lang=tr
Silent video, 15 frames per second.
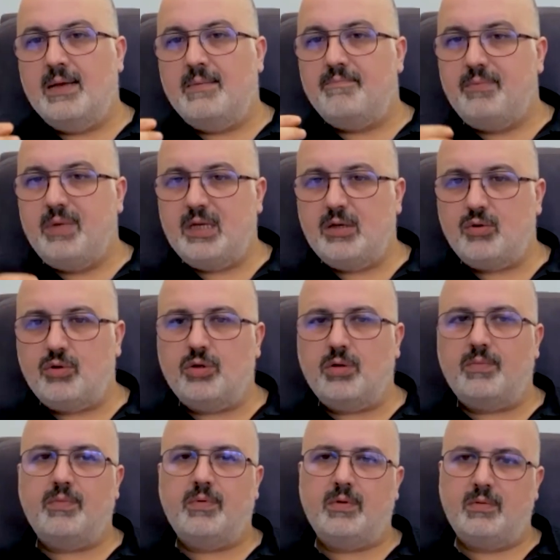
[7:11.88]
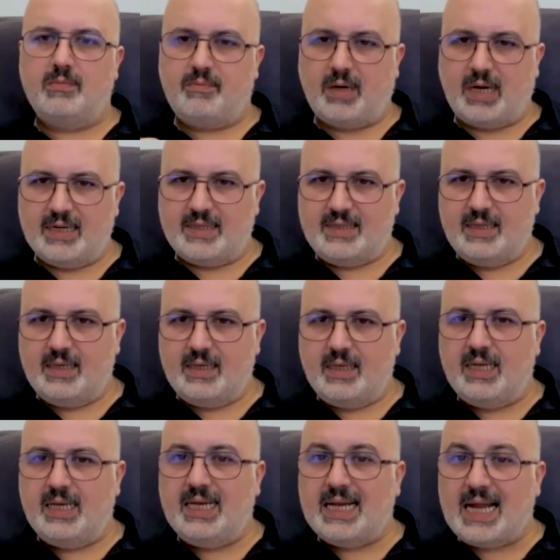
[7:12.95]
Bir grup
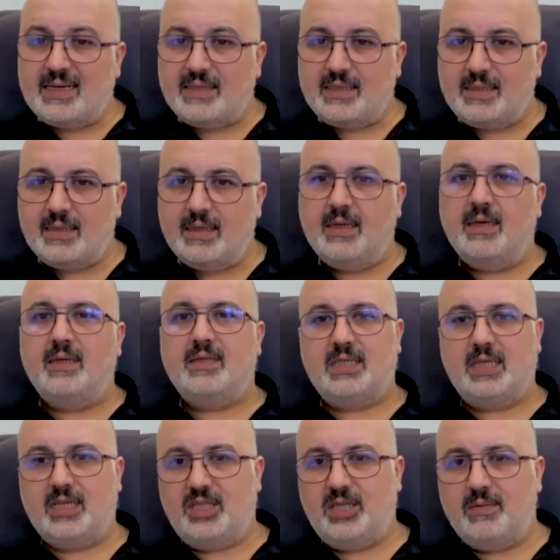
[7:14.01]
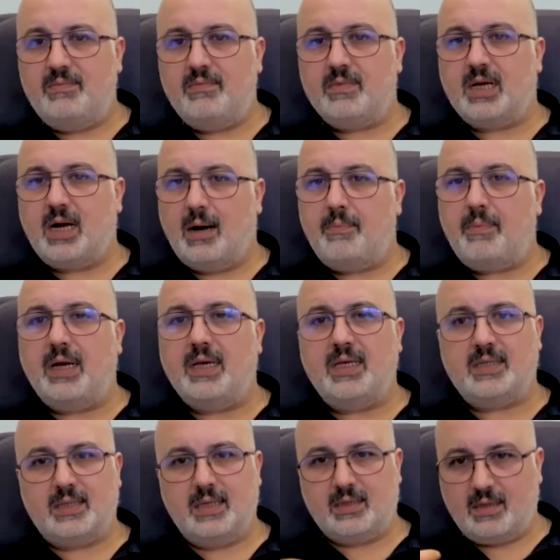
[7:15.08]
partililer seçim
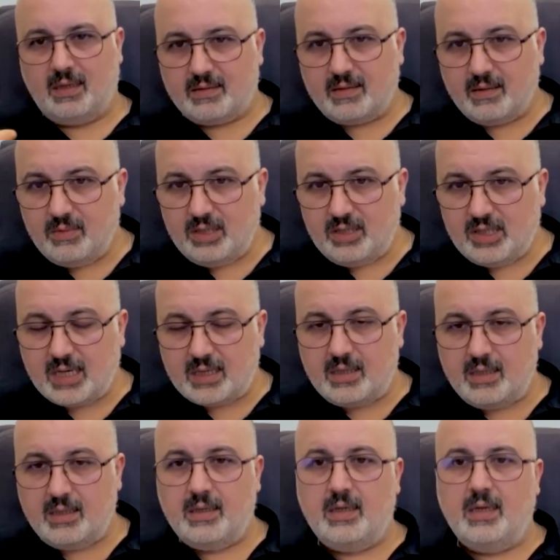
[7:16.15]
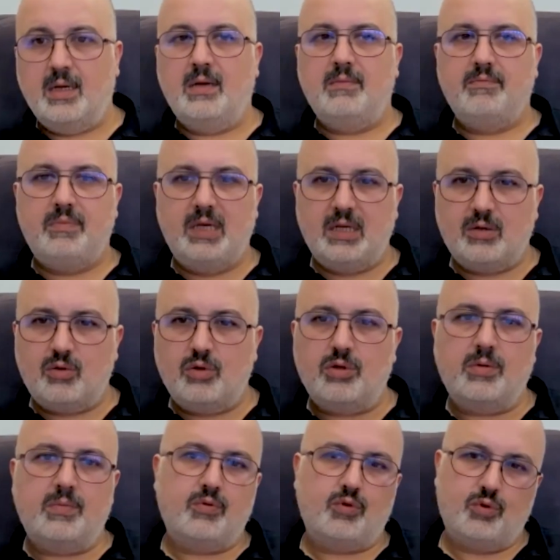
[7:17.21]
kampanyasına katılmayacak. Bir
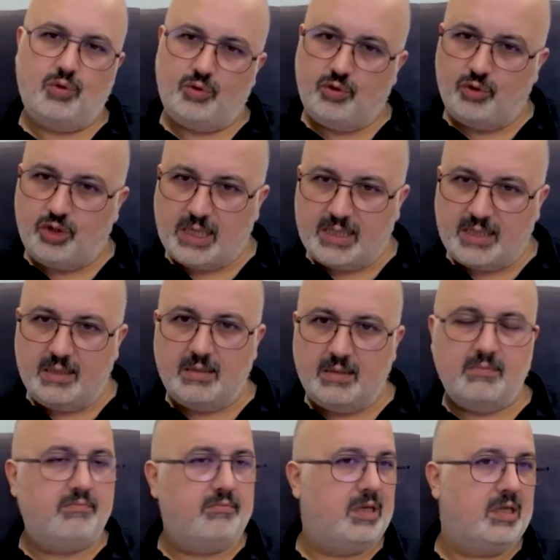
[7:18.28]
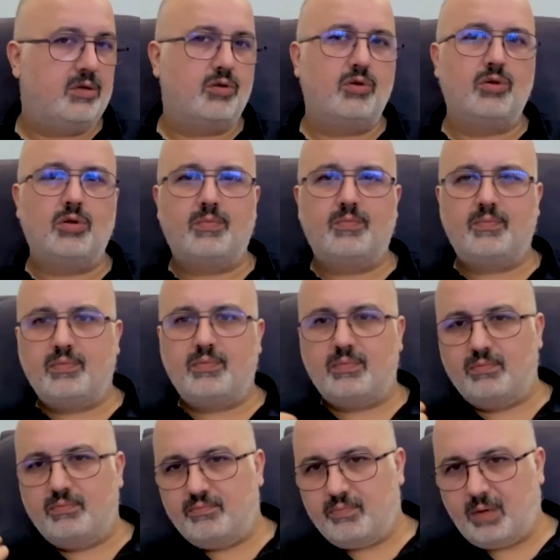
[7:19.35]
grup küsecek, bir grup
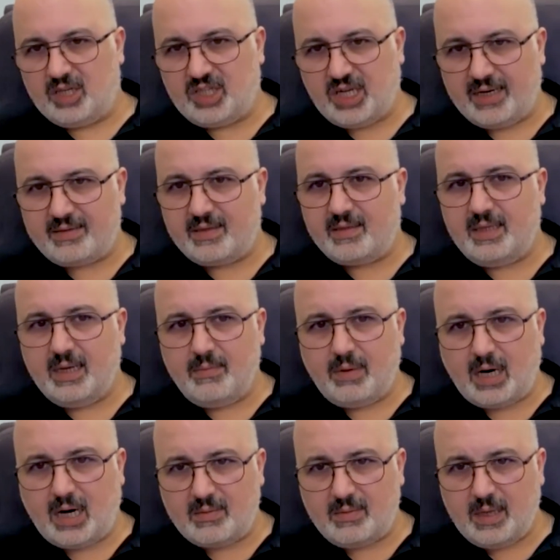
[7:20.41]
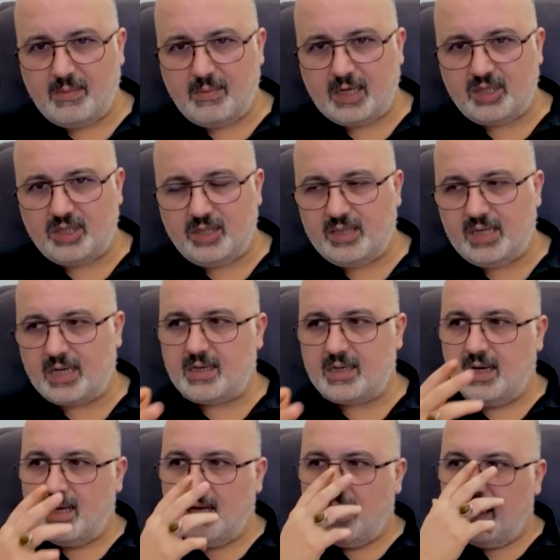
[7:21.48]
başardık diye bağırmaya başlayacak.
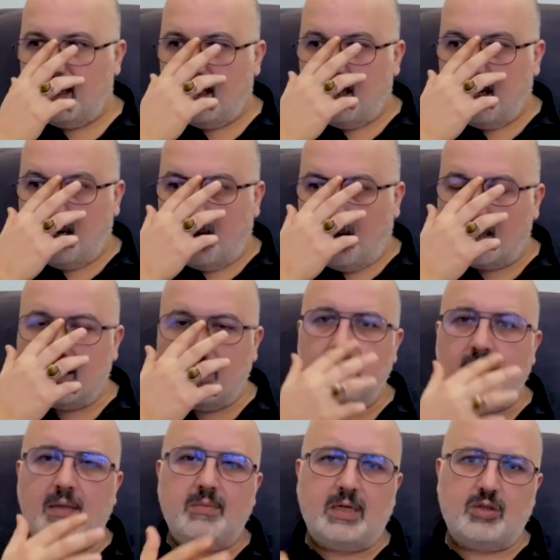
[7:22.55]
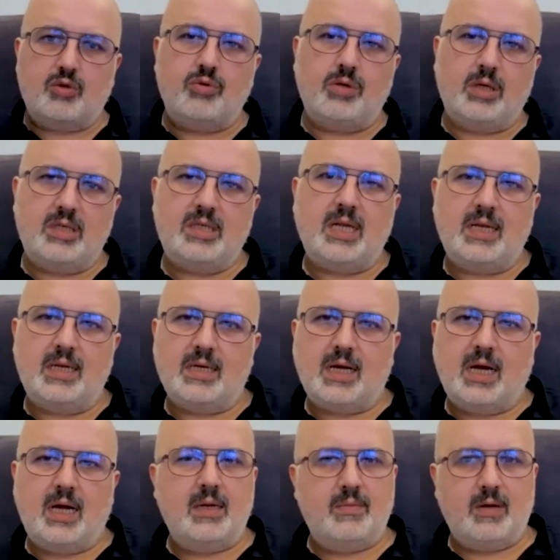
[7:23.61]
Akıl almaz süreçlerle
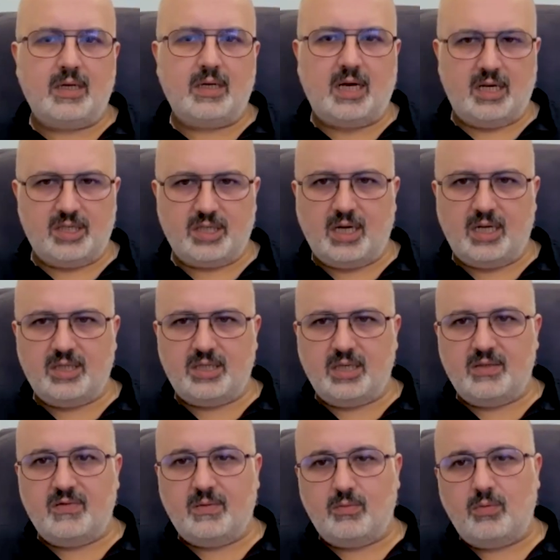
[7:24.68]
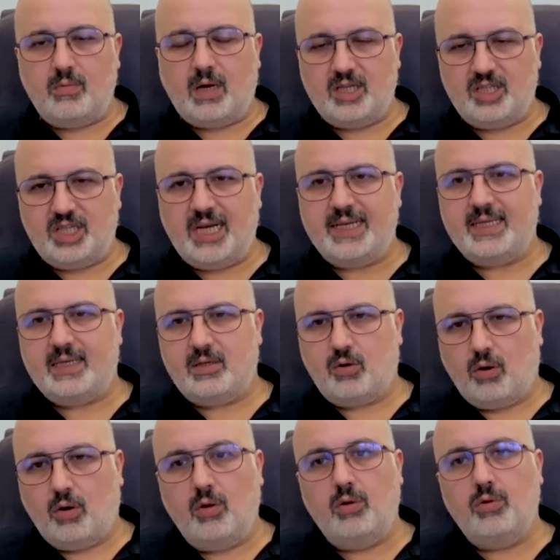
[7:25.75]
galiba karşı karşıyayız ve bu mahşer yeri
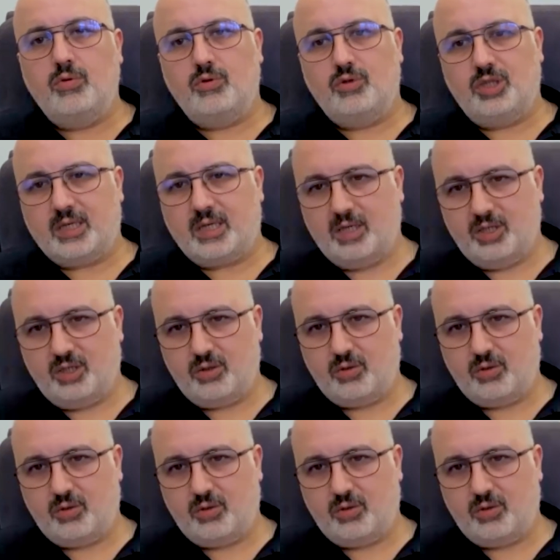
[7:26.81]
oldukça karışık